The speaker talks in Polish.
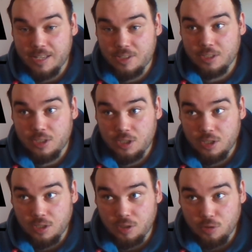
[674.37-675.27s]

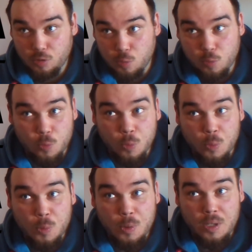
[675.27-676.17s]
Legends tu
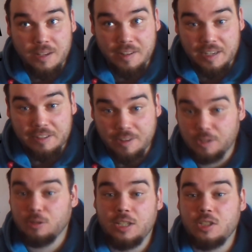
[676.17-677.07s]
e,
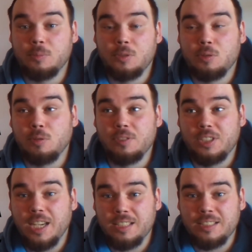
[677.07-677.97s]
warto dać temu tytułowi
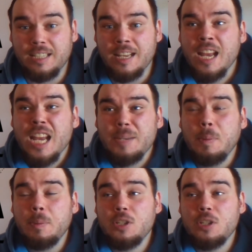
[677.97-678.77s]
szansę i mam